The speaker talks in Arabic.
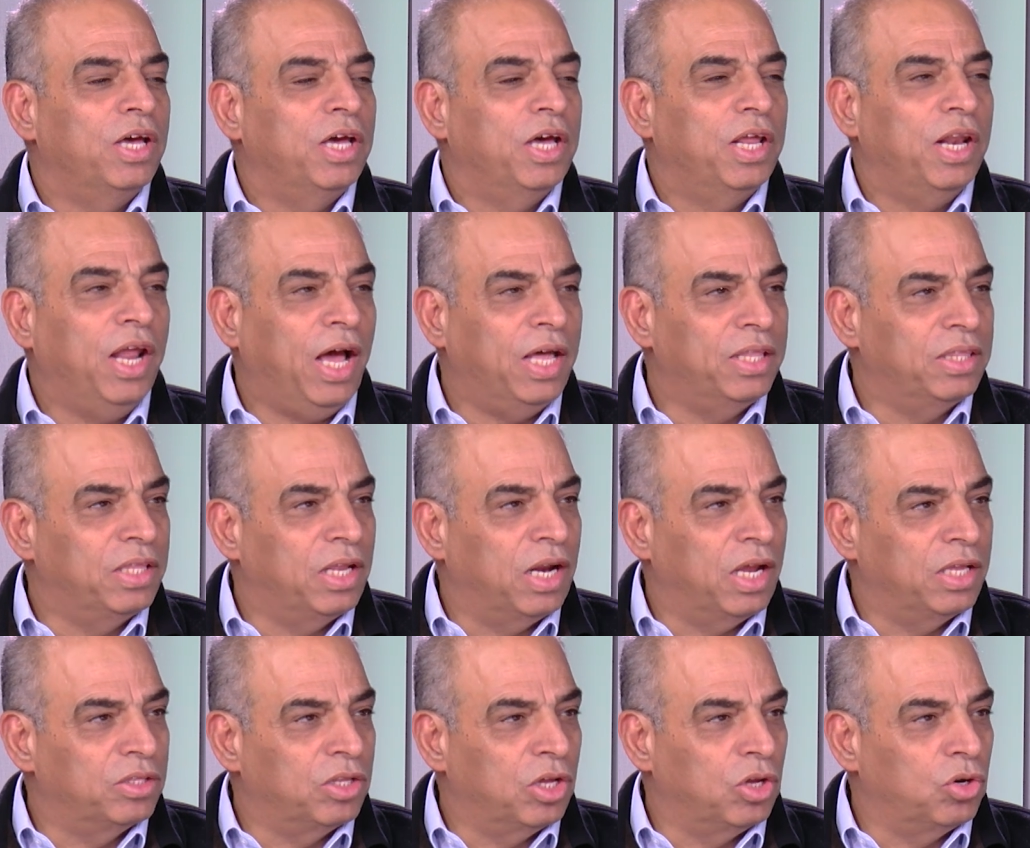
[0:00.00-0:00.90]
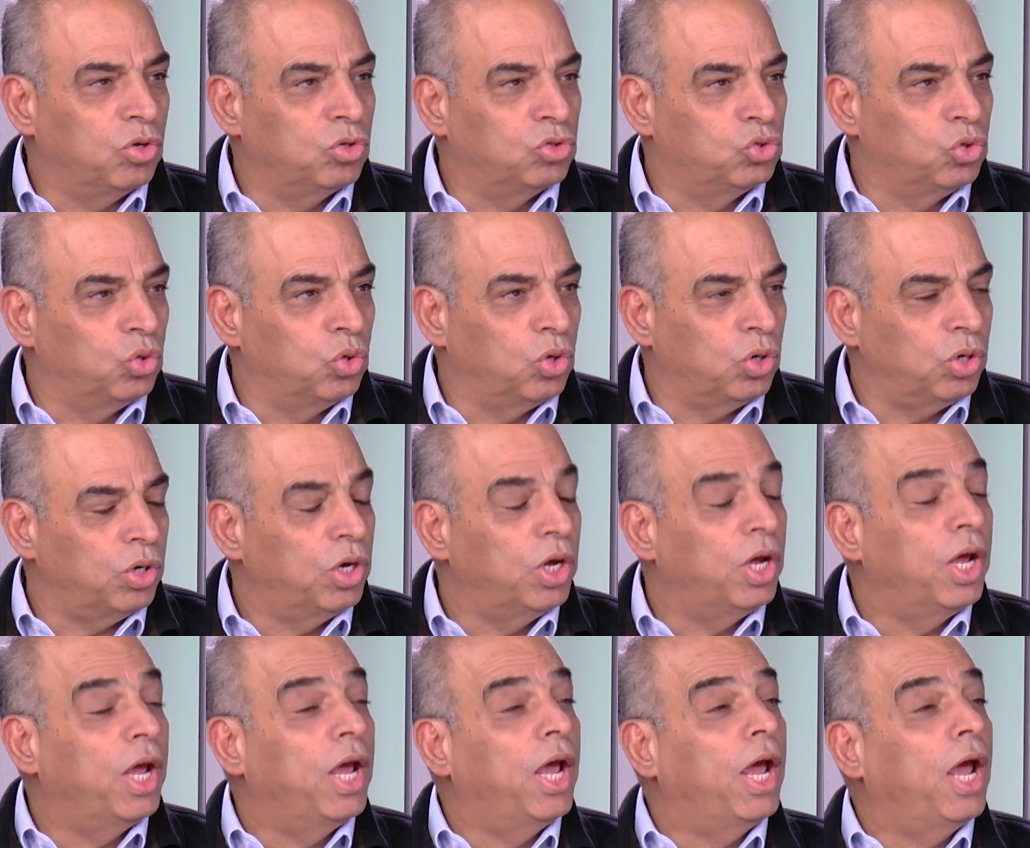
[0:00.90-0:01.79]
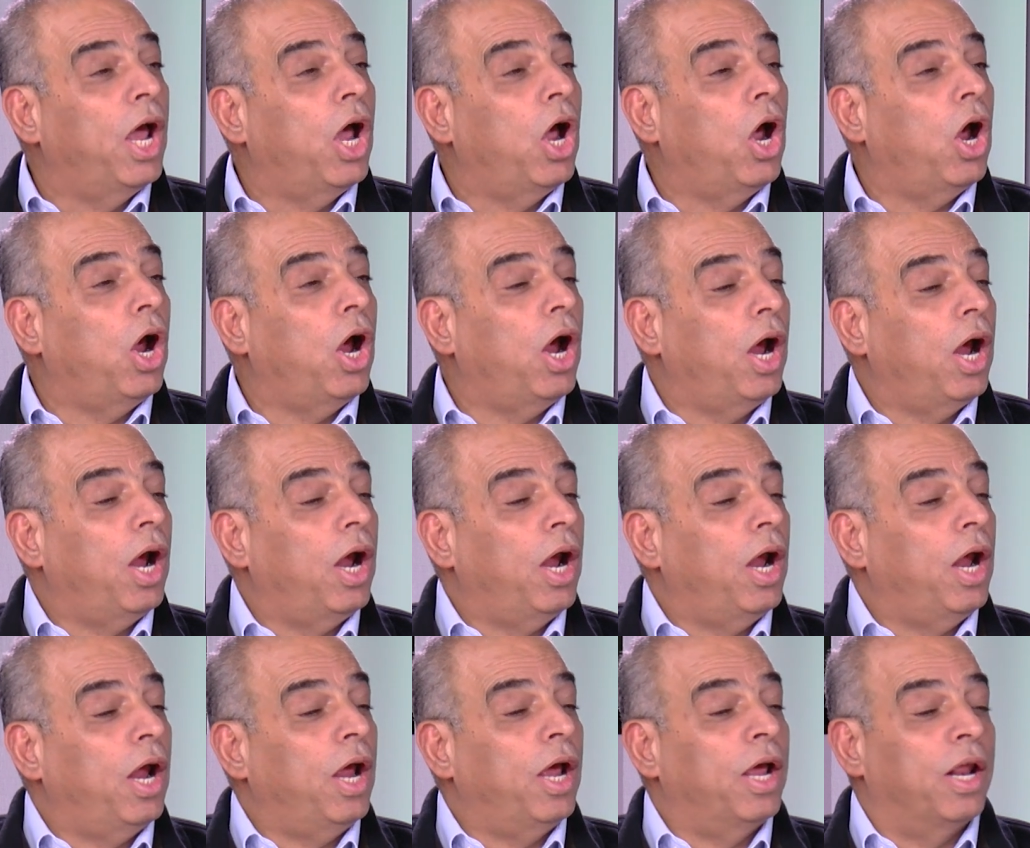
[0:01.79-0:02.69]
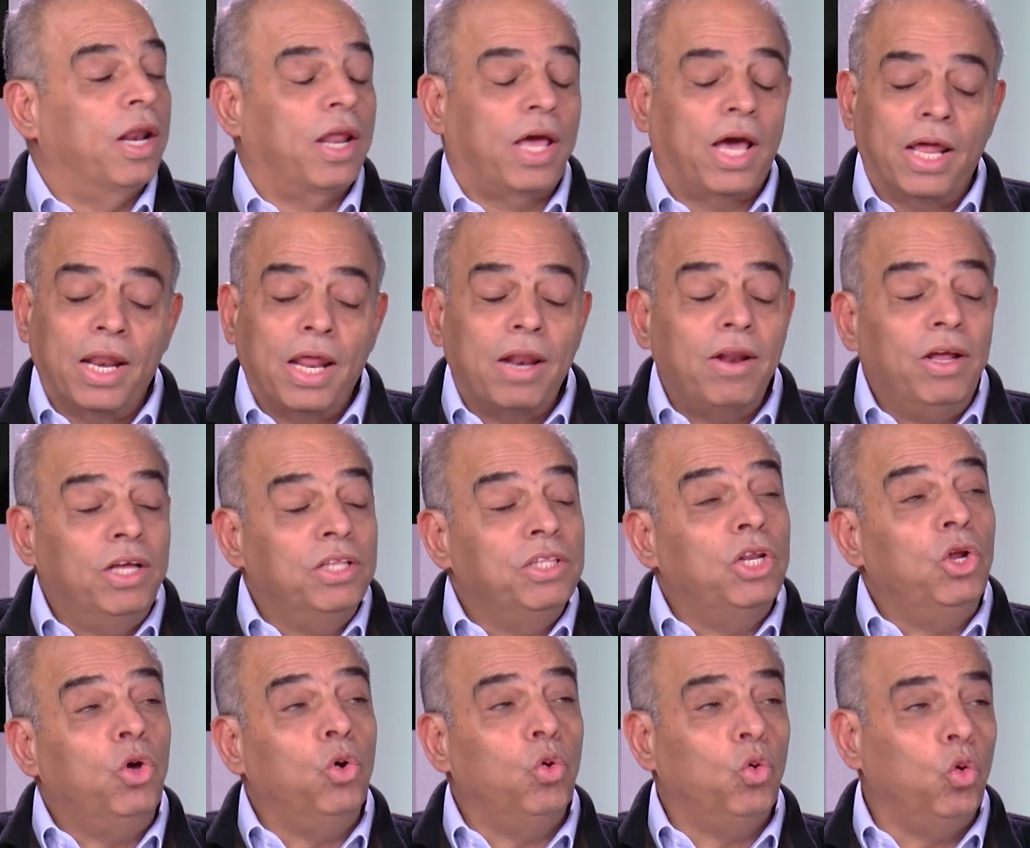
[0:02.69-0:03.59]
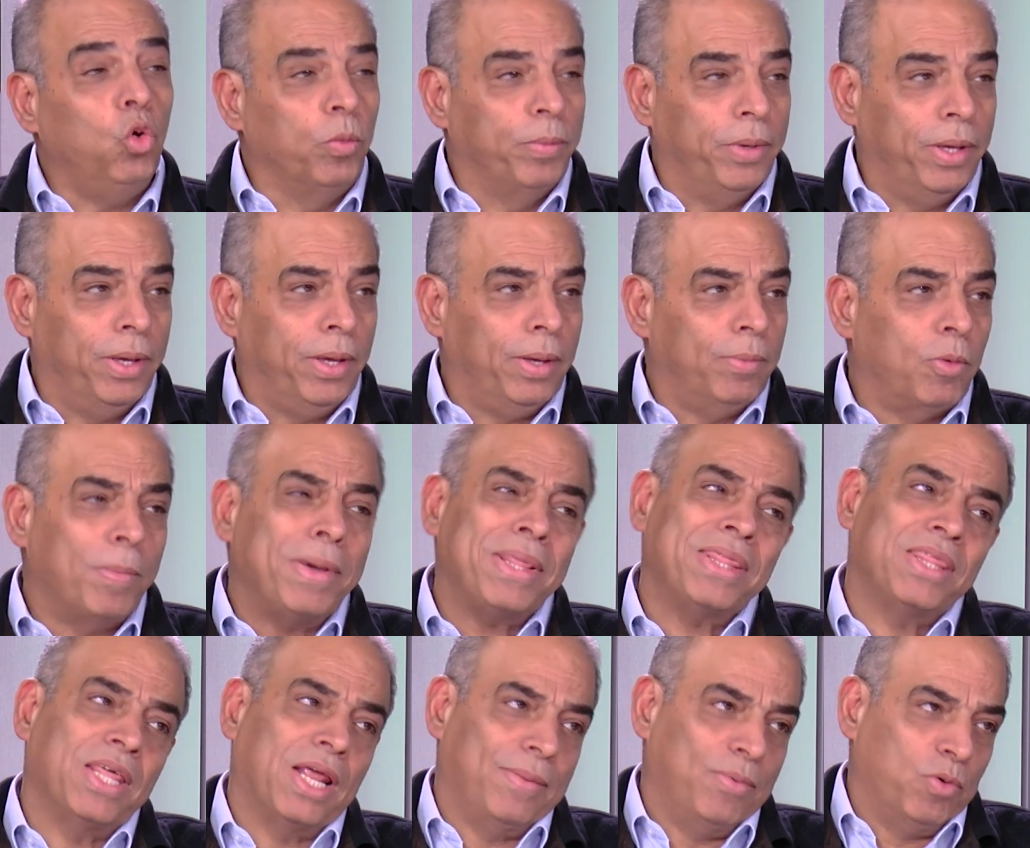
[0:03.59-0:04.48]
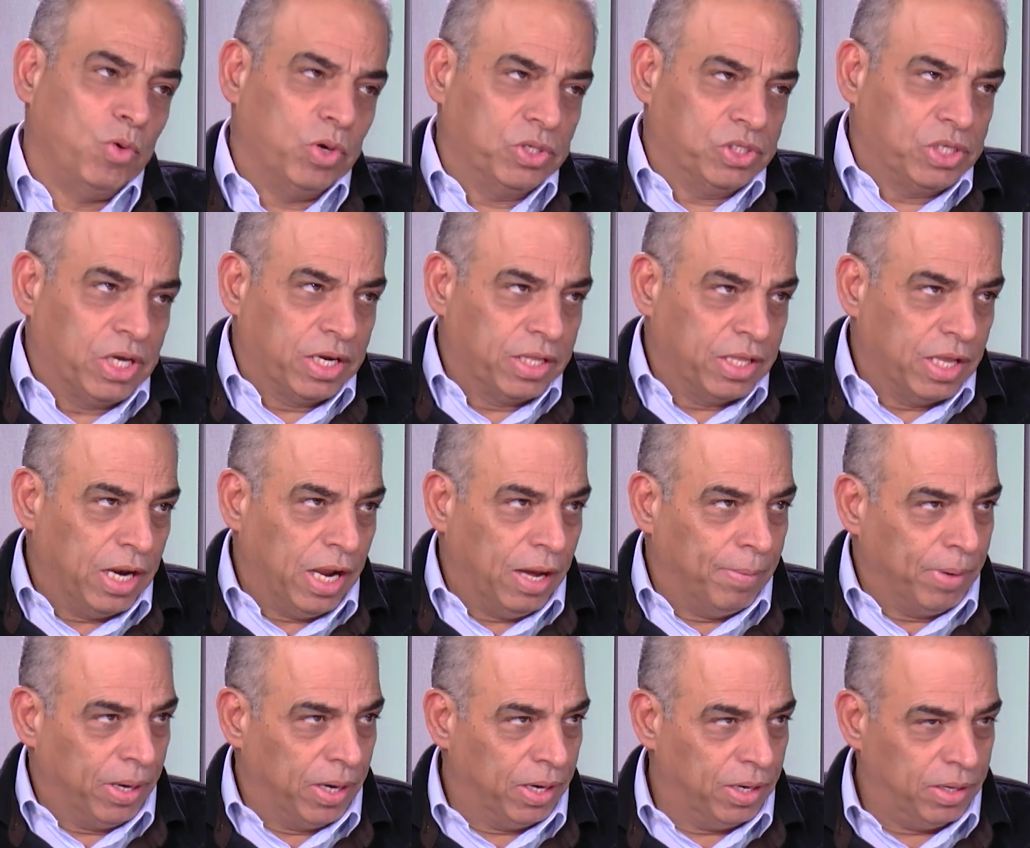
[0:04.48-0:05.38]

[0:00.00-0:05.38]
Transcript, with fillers: الحد الأدنى للأجور الخلل عند وزارة العمل الخلل عند الحكومة ممثلة م. بوزارة العمل نعم